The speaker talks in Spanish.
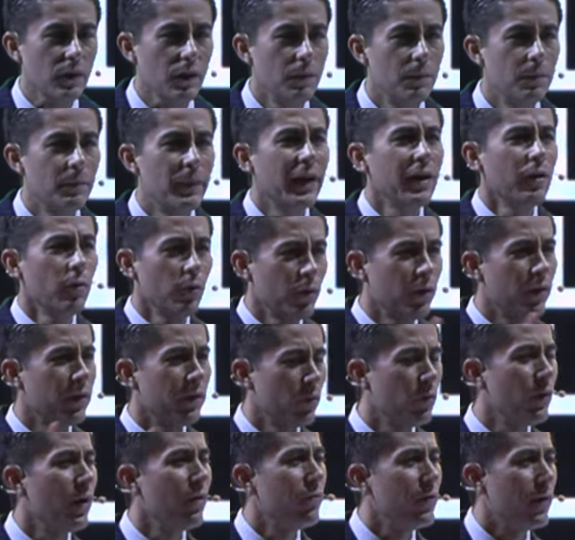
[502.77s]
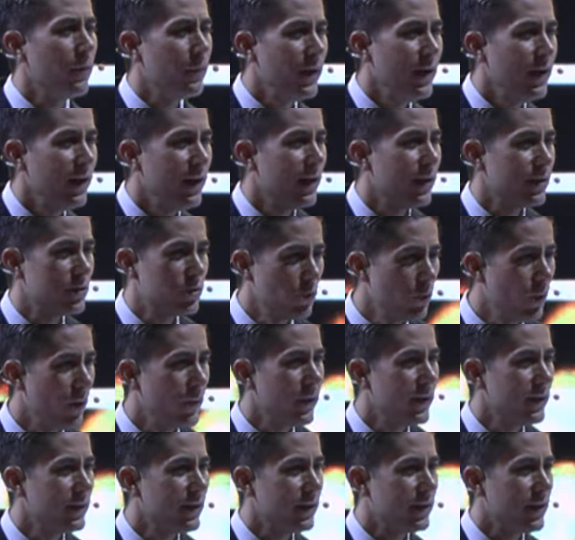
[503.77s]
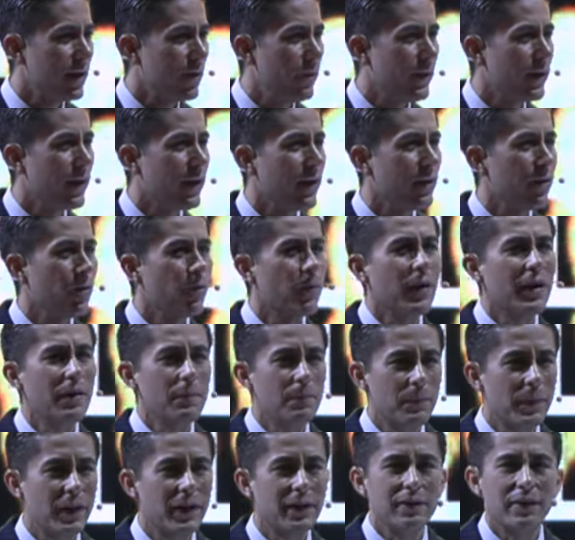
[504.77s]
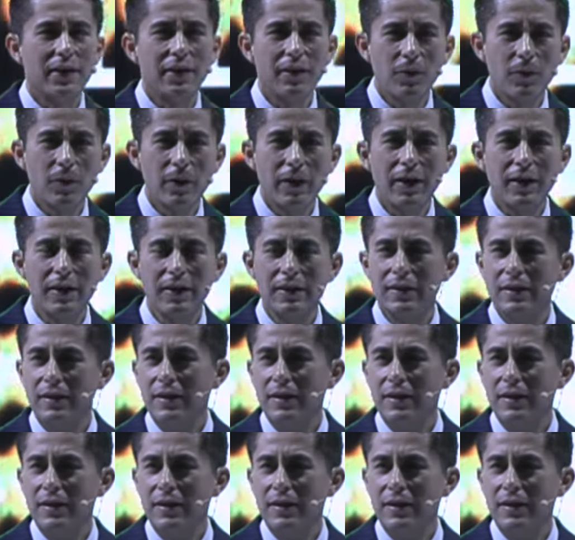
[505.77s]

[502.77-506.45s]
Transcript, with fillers: vengo de una familia sumamente trabajadora, emprendedora,